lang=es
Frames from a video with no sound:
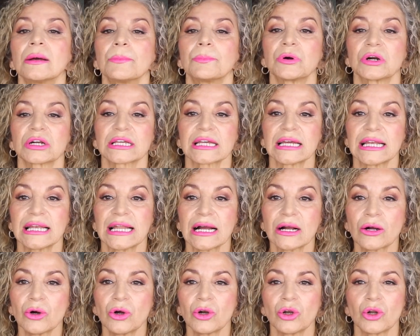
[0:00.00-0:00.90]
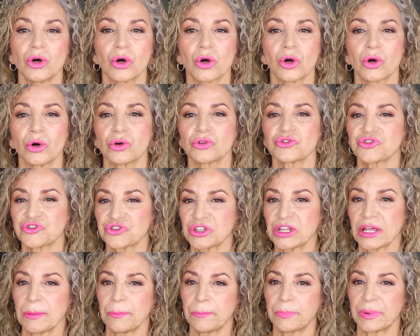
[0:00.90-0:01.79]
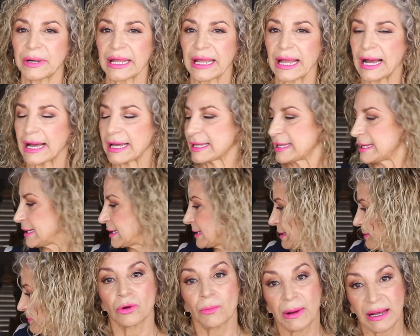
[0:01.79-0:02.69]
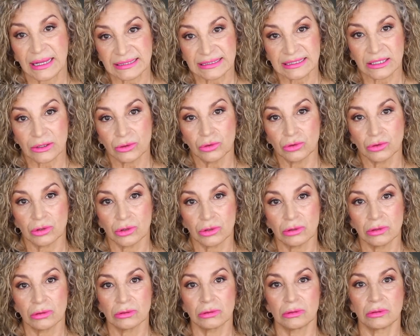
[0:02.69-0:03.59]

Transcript: ¿Por qué la coloco siempre ahí? Y lo más seguro